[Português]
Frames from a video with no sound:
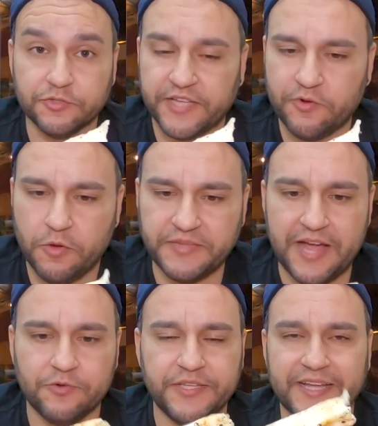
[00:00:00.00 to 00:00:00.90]
Não tem como
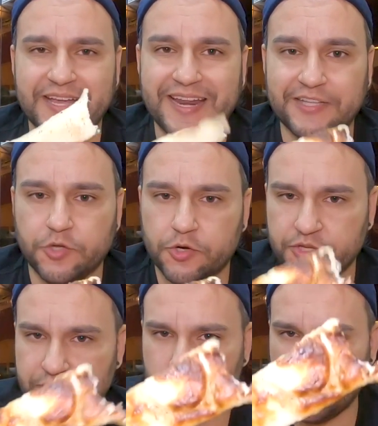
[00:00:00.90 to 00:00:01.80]
tá ruim, né, cara? Adoro
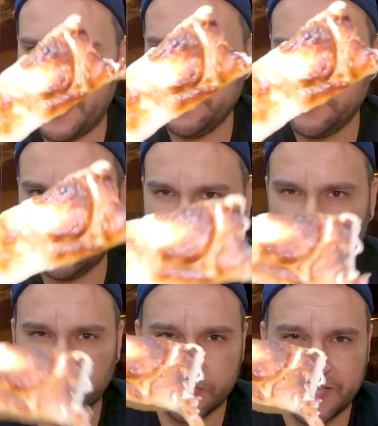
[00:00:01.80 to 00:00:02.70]
queijo coalho. Aí tem
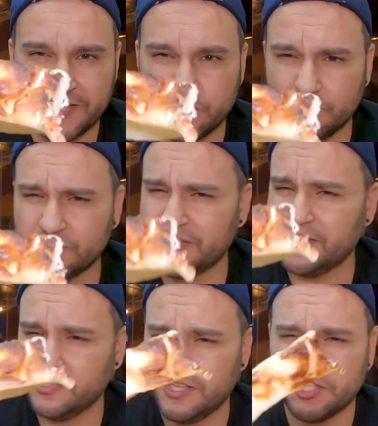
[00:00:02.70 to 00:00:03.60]
uns tostadinhos
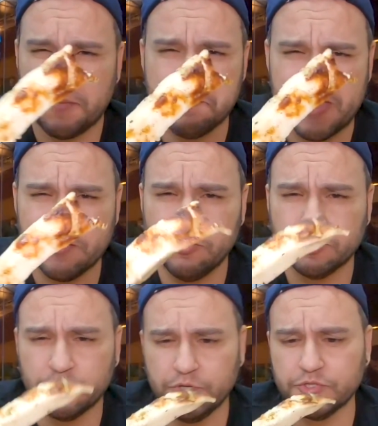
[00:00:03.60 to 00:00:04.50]
aqui que deixa bem
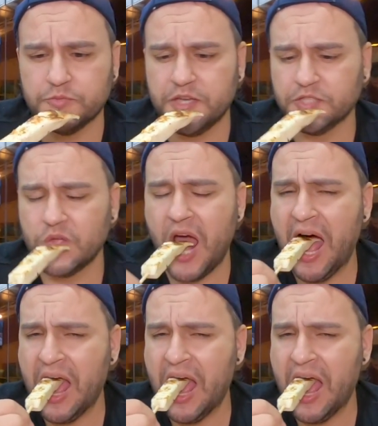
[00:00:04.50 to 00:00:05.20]
gostoso mesmo.